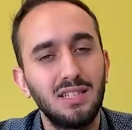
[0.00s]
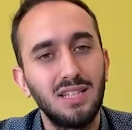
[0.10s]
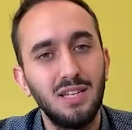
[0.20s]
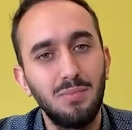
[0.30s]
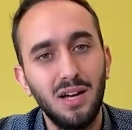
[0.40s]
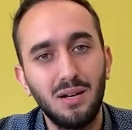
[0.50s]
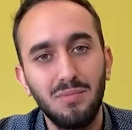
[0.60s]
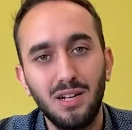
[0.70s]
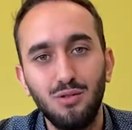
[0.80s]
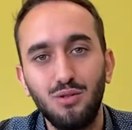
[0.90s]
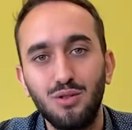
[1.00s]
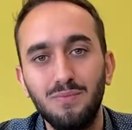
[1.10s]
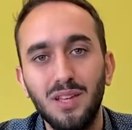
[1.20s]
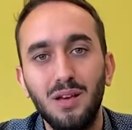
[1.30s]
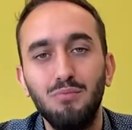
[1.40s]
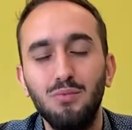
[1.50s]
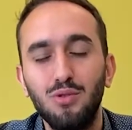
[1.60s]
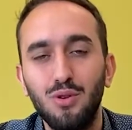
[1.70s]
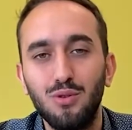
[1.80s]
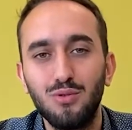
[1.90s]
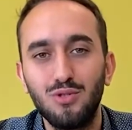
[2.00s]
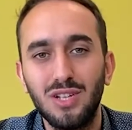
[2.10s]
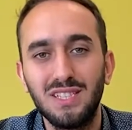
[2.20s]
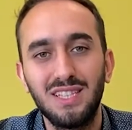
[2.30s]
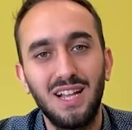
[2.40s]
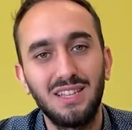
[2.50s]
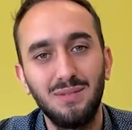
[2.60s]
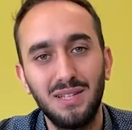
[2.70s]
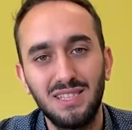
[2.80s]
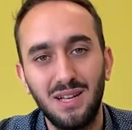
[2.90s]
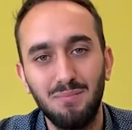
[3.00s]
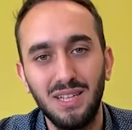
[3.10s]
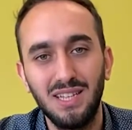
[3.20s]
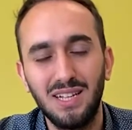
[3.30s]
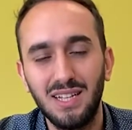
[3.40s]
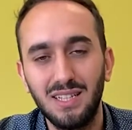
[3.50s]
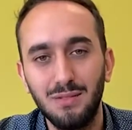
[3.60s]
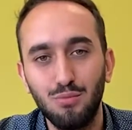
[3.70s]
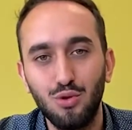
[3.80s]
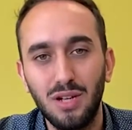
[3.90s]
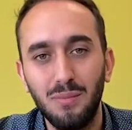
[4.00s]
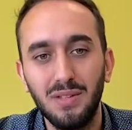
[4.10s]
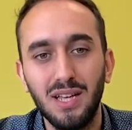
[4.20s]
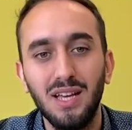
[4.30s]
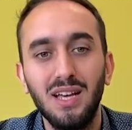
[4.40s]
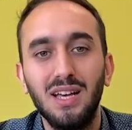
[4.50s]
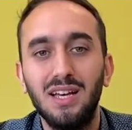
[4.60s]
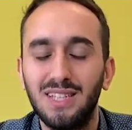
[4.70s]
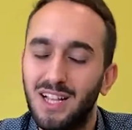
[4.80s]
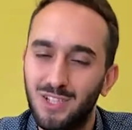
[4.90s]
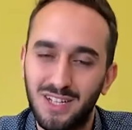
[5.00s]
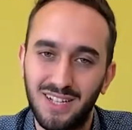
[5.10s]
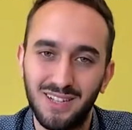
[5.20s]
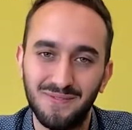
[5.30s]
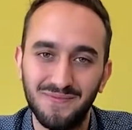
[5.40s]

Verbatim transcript: Herkese iyi bayramlar diliyorum. Mümkün olduğunca sağlıklı beslenmeye dikkat edin bu dönemde. E, sağlıcakla